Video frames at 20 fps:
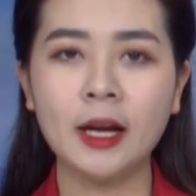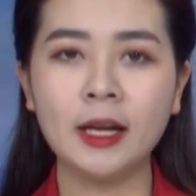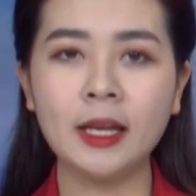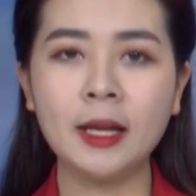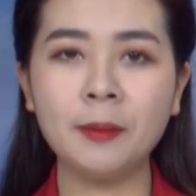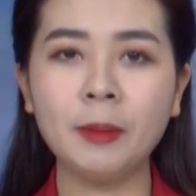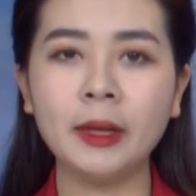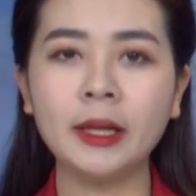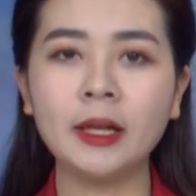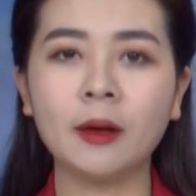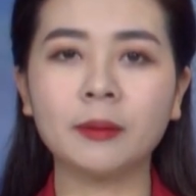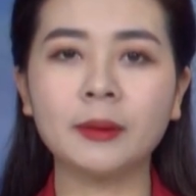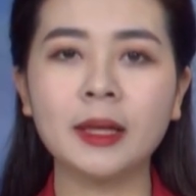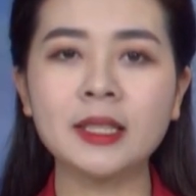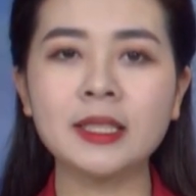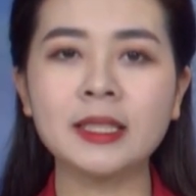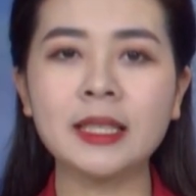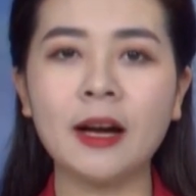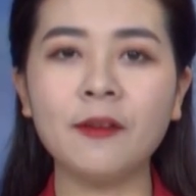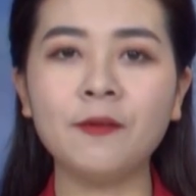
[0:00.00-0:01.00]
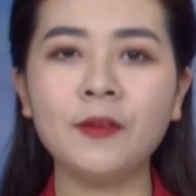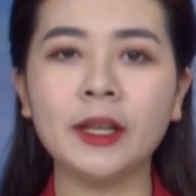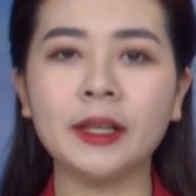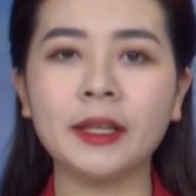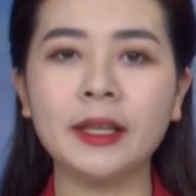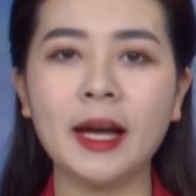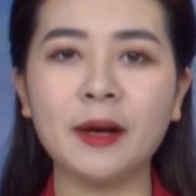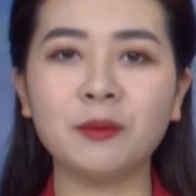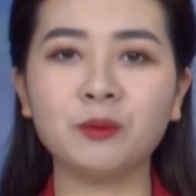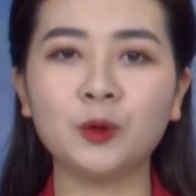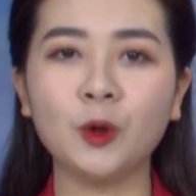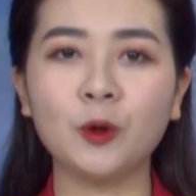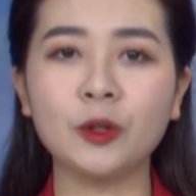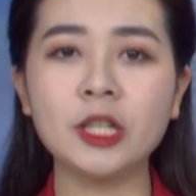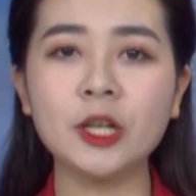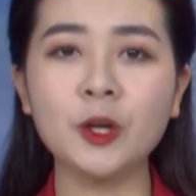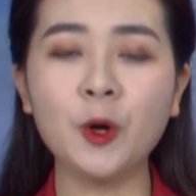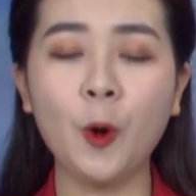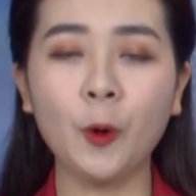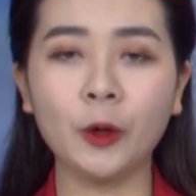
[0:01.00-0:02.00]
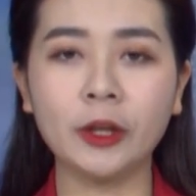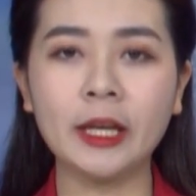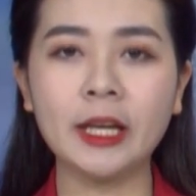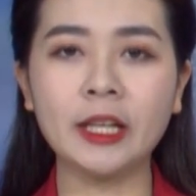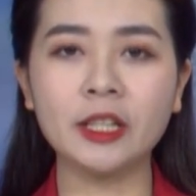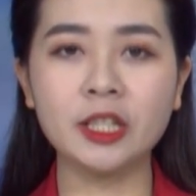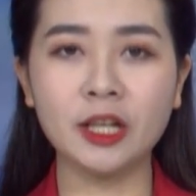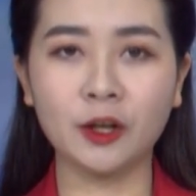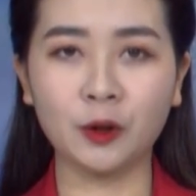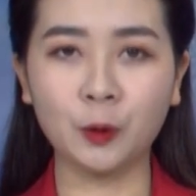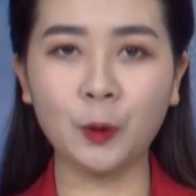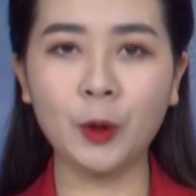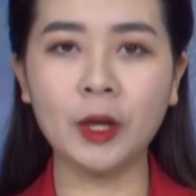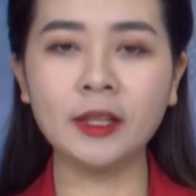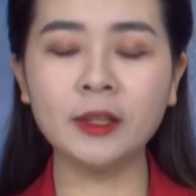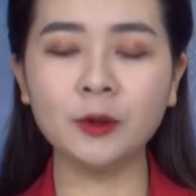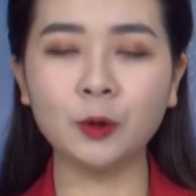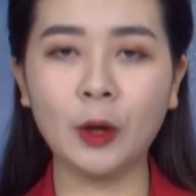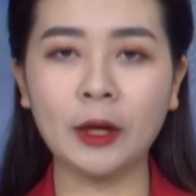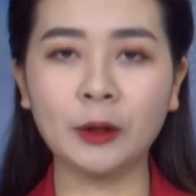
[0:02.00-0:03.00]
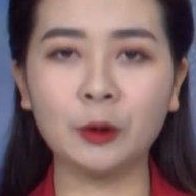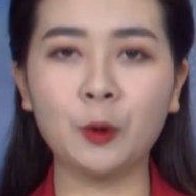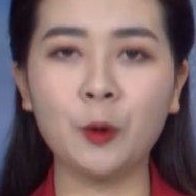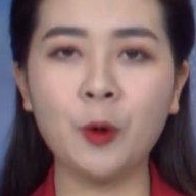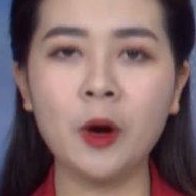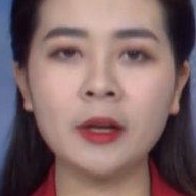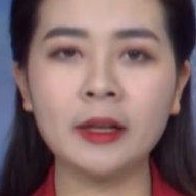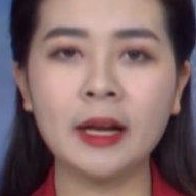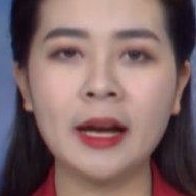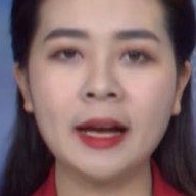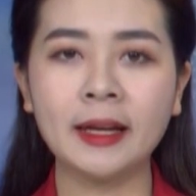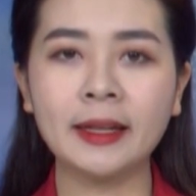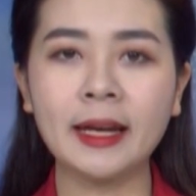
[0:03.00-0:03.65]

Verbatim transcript: Liên minh Hợp tác xã Việt Nam tổ chức hội nghị trực tuyến toàn quốc